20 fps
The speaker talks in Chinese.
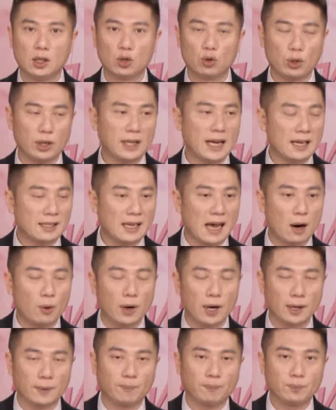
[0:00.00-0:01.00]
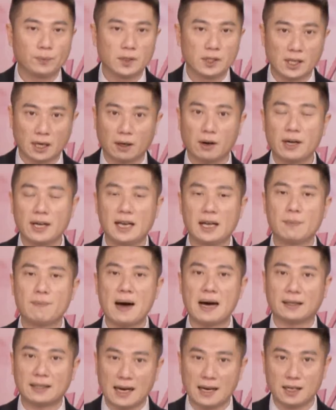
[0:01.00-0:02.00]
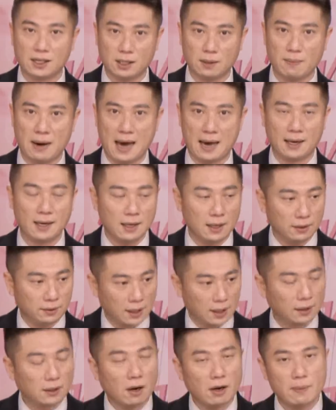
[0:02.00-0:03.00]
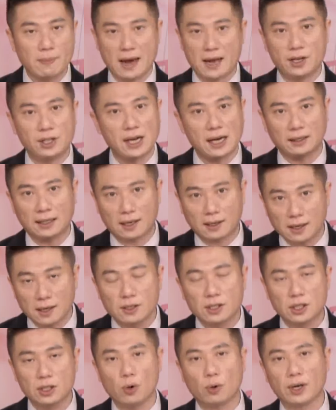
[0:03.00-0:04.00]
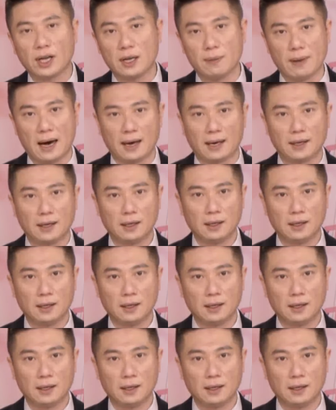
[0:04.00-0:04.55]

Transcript: 所以它才会涨到一零八，它也是买；跌到一百以下，它更用力买。